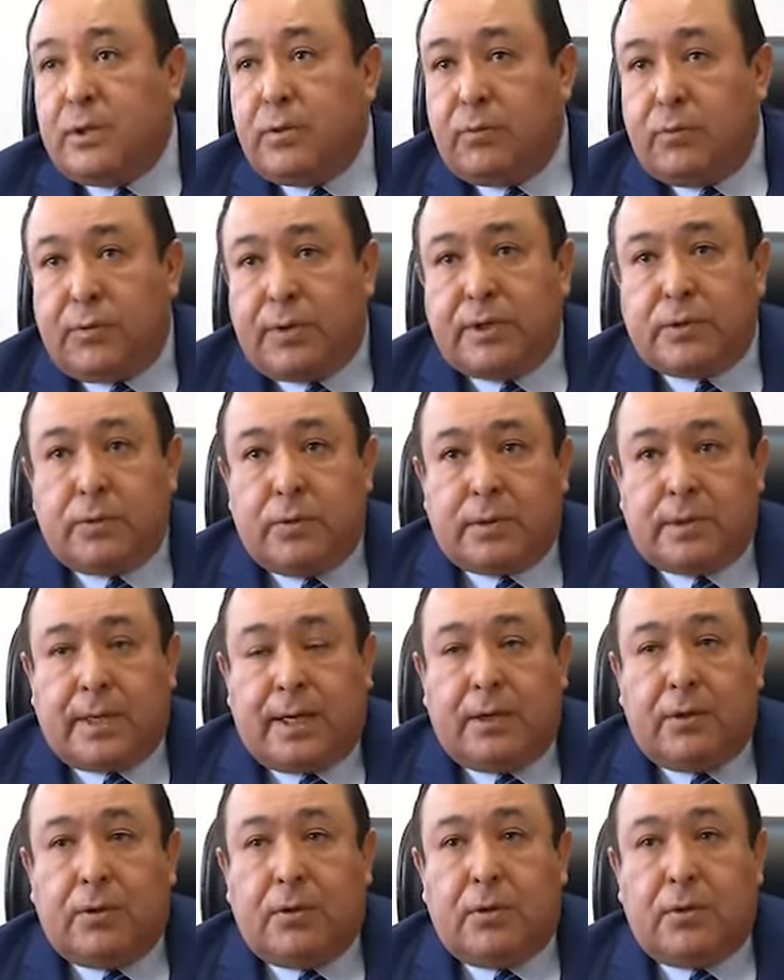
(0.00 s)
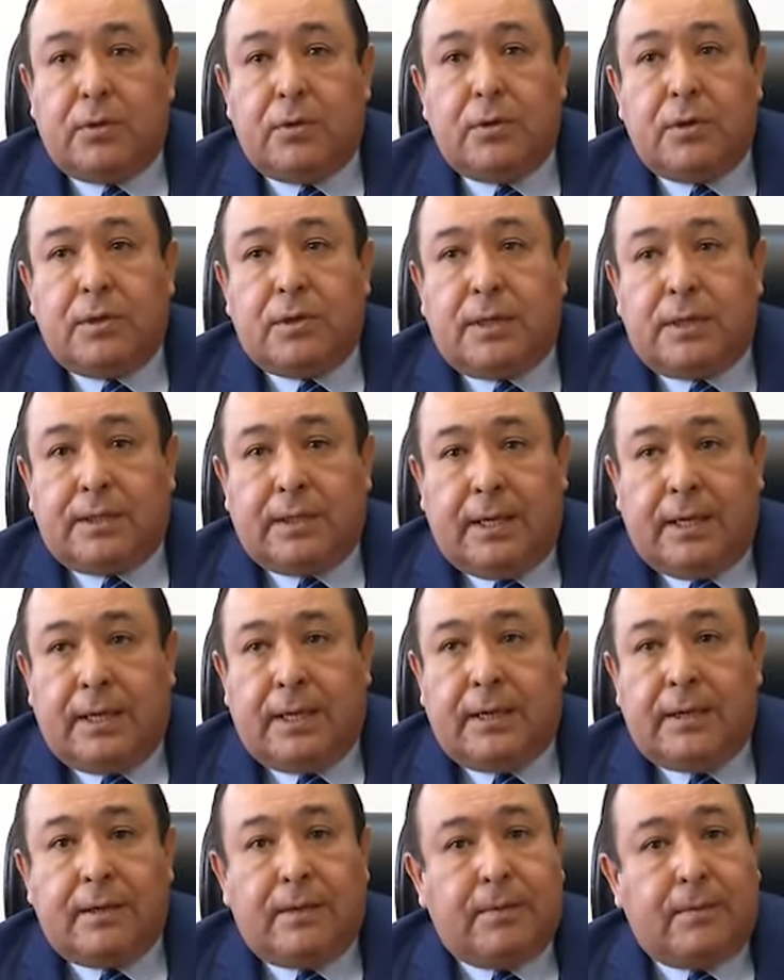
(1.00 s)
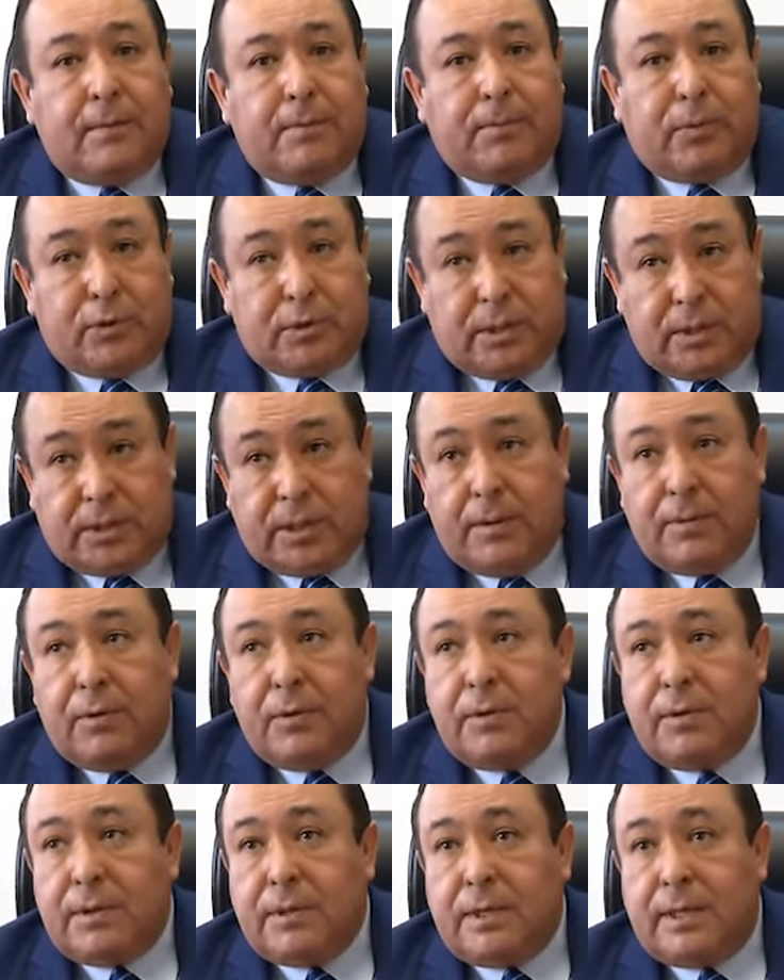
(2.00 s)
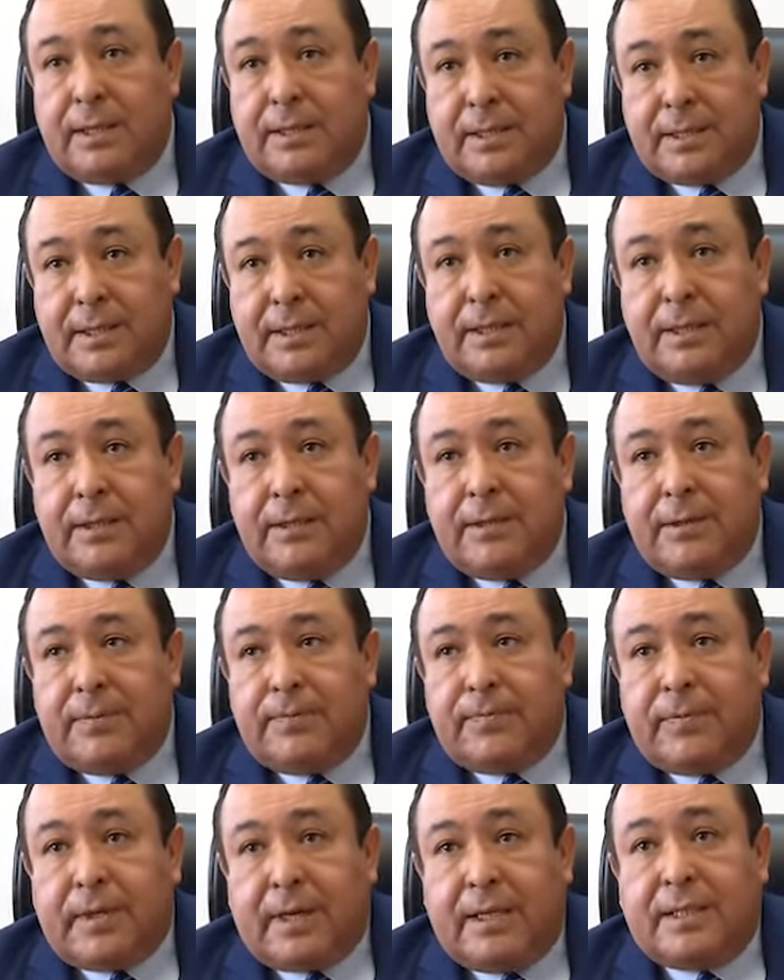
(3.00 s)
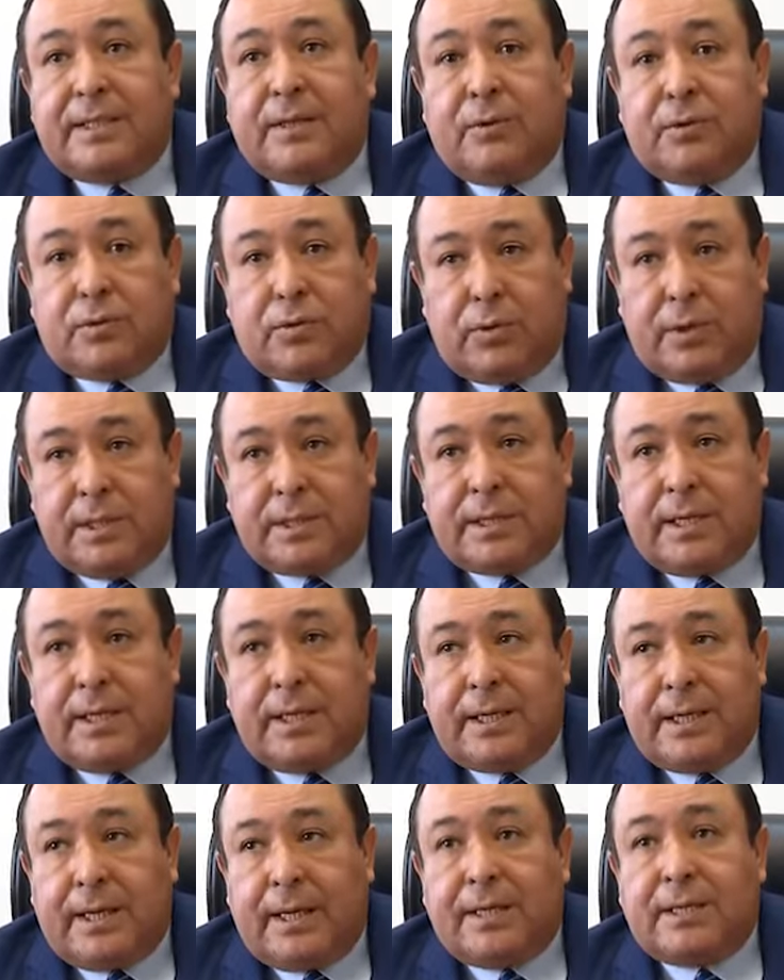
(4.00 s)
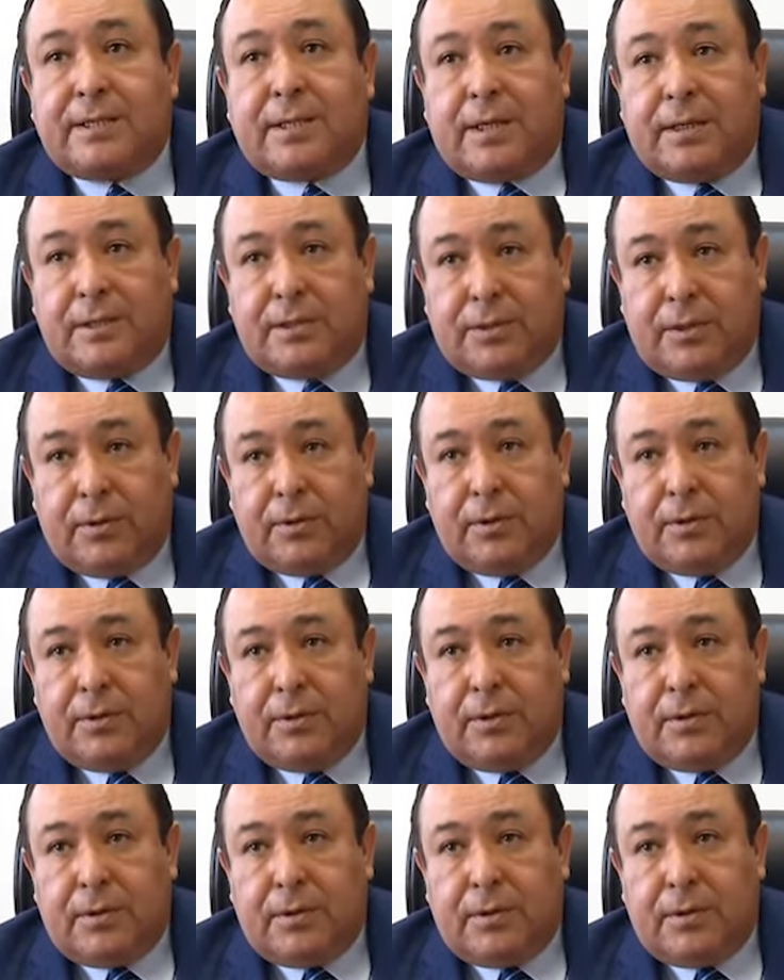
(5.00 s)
un resultado de positivo, es decir, que se autorice la extradición